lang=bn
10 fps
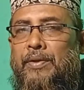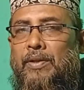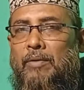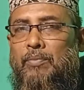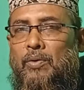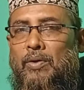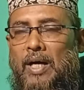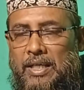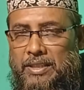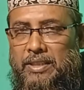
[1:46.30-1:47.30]
তারপর
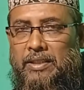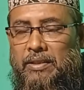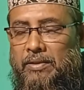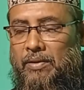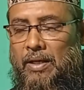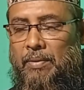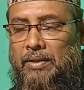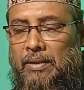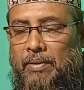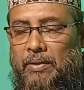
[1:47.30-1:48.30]
আষ্টে জাতীয় খাবার
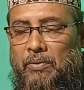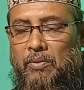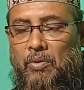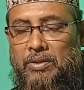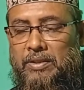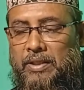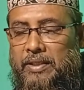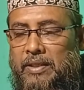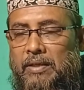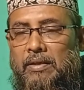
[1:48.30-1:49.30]
দাবার এগুলো করতে
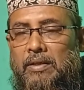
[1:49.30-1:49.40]
চাই না